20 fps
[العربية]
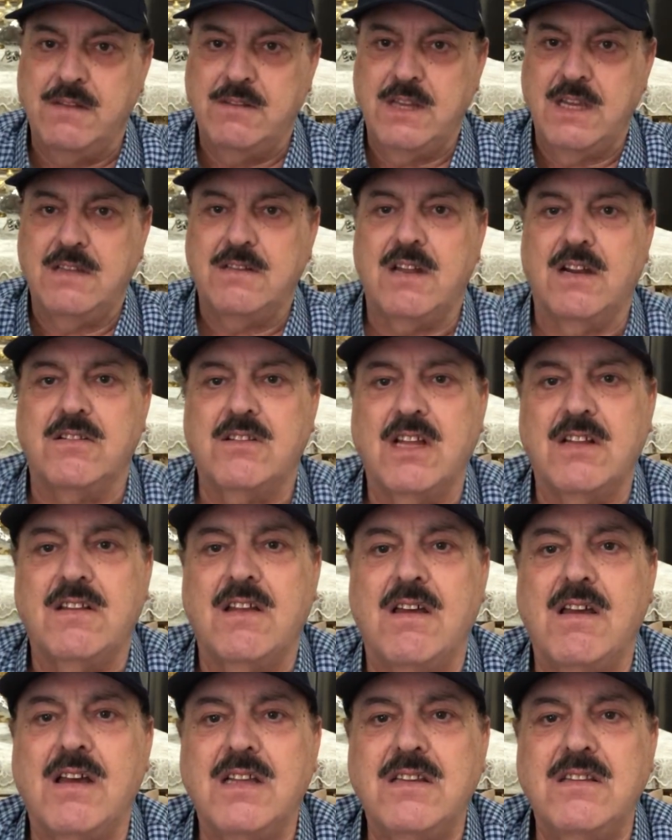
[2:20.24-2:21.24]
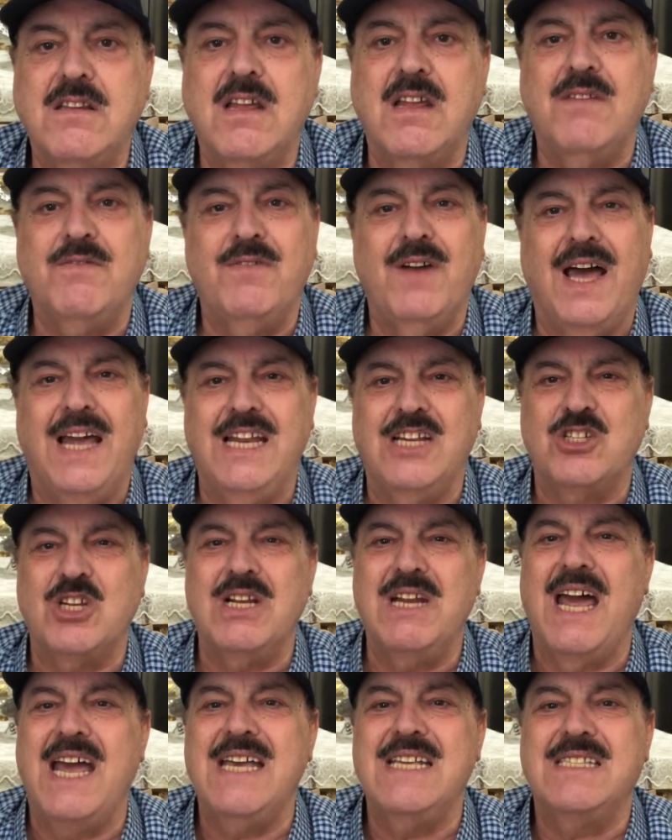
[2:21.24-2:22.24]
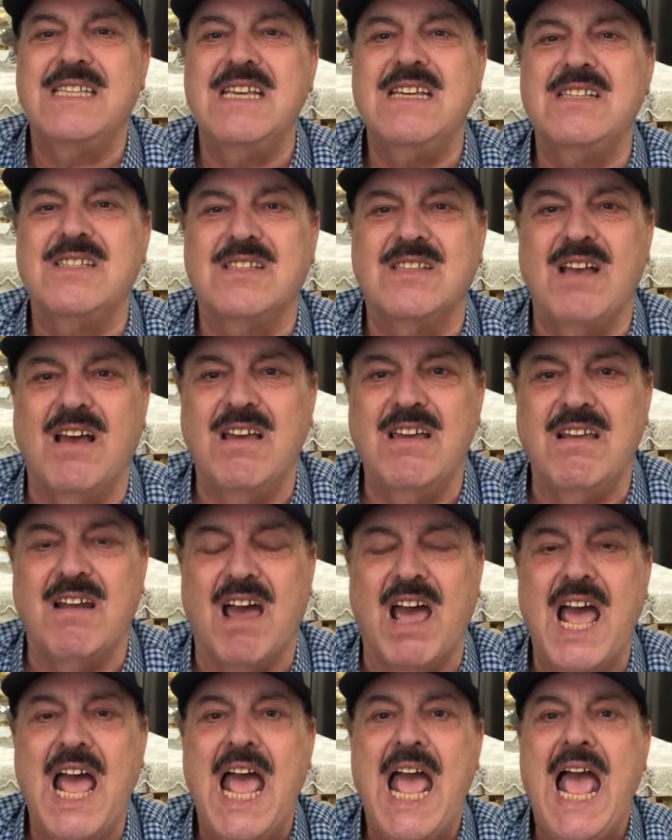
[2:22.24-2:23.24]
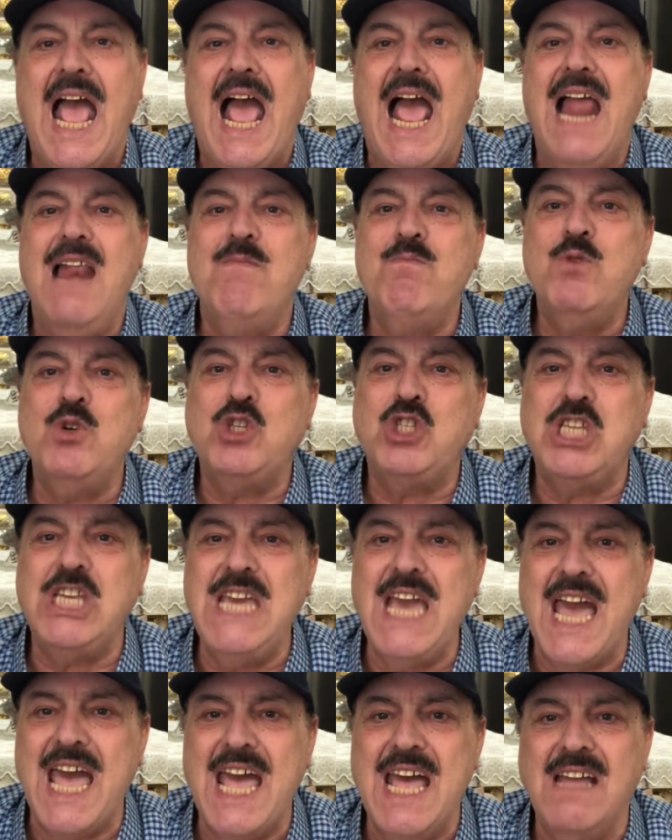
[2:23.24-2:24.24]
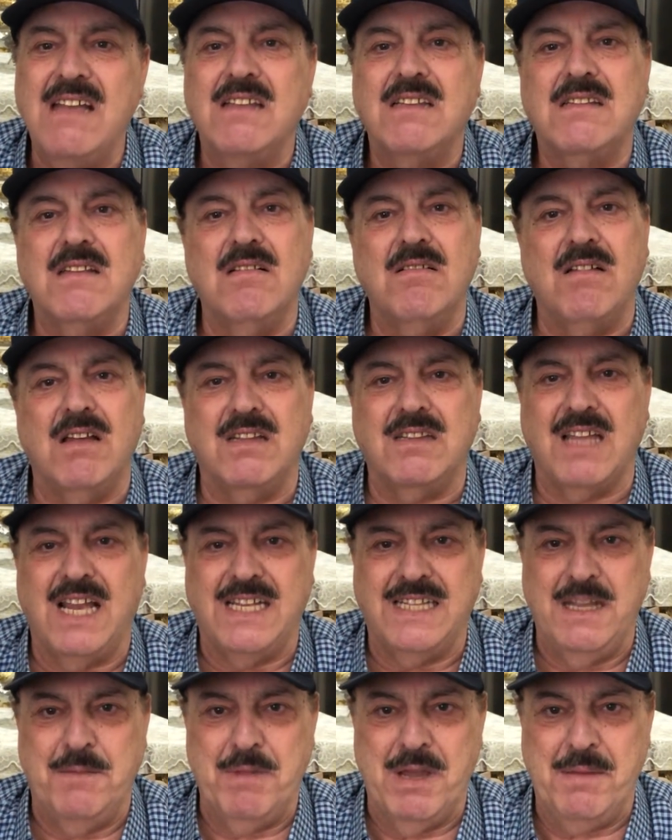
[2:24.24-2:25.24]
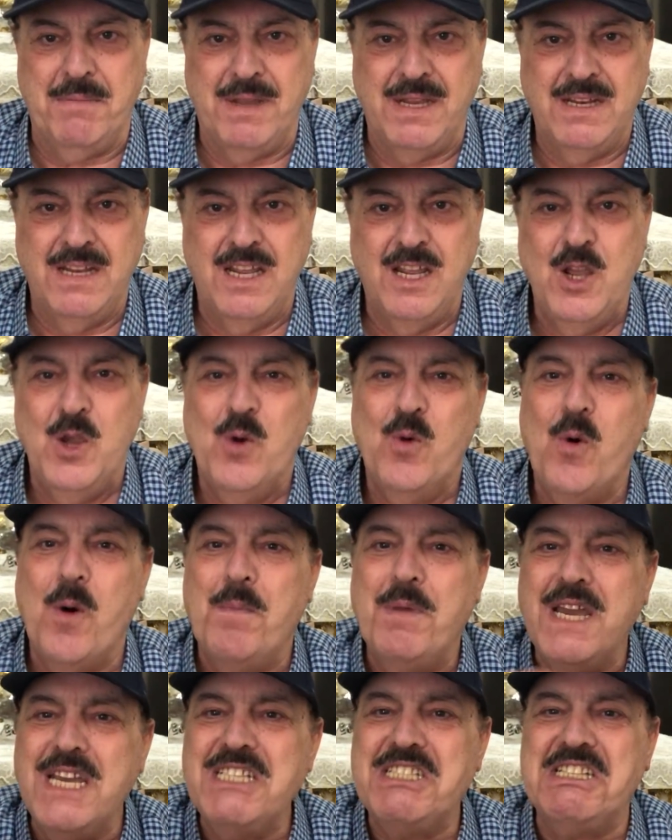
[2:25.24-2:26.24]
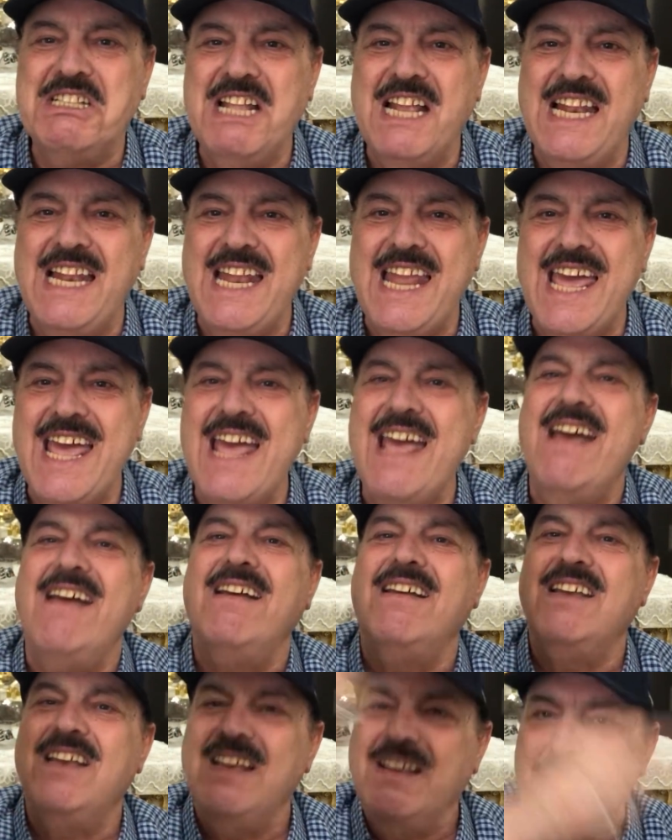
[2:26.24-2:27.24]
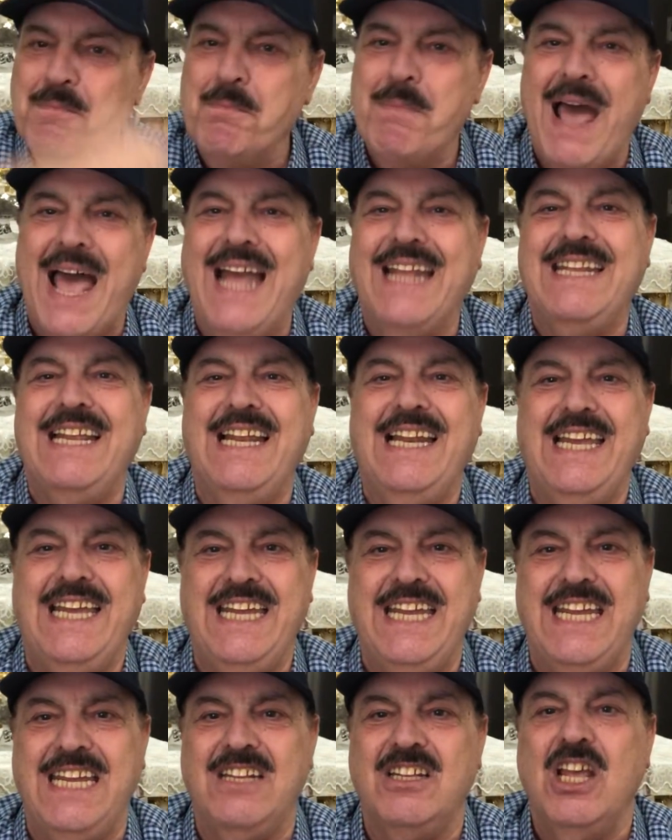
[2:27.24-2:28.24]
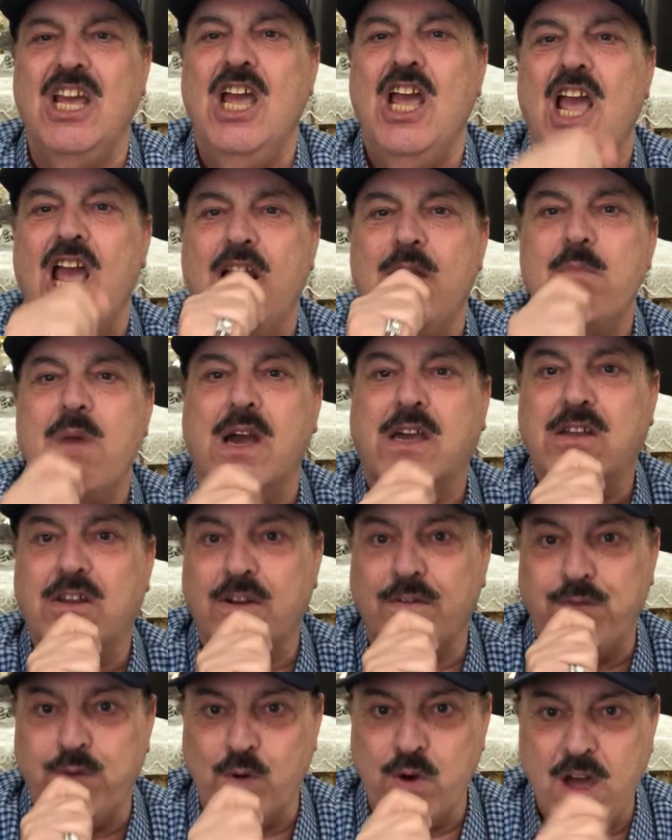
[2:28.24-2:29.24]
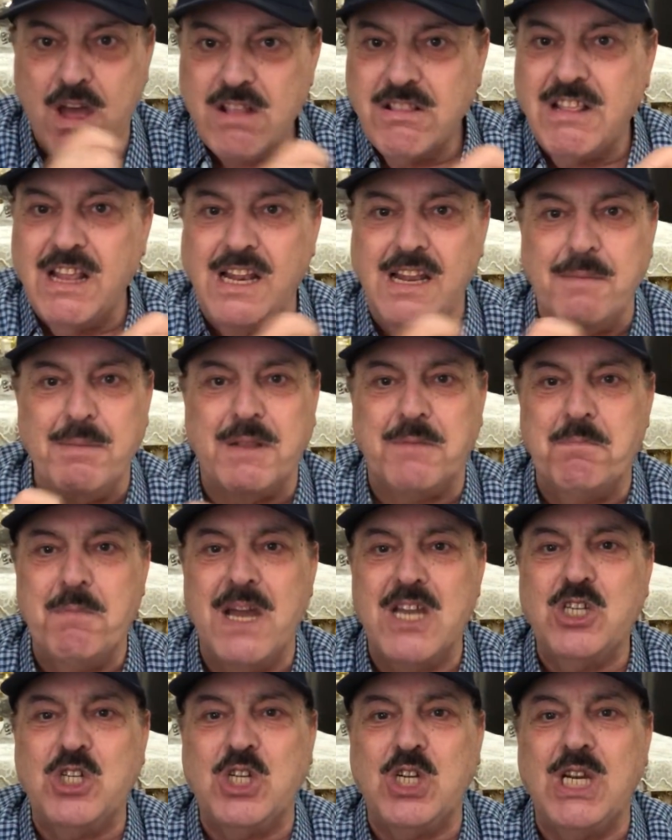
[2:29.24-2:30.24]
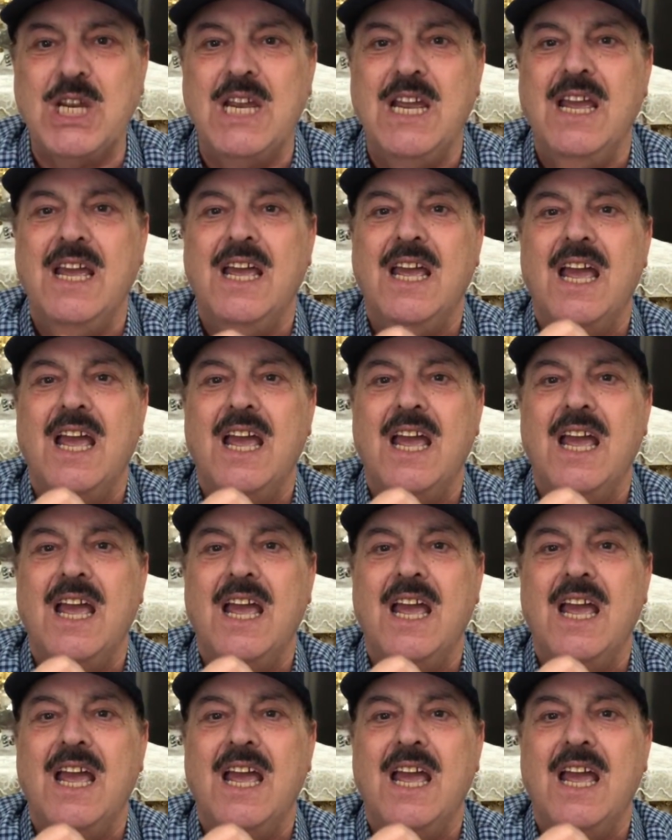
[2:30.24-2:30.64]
تقدر تتخطى فعلشان هذه الظاهرة المسيئة تنقطع تماما وبإذن الله بعد العيد الميكروفونات اللي بتمشي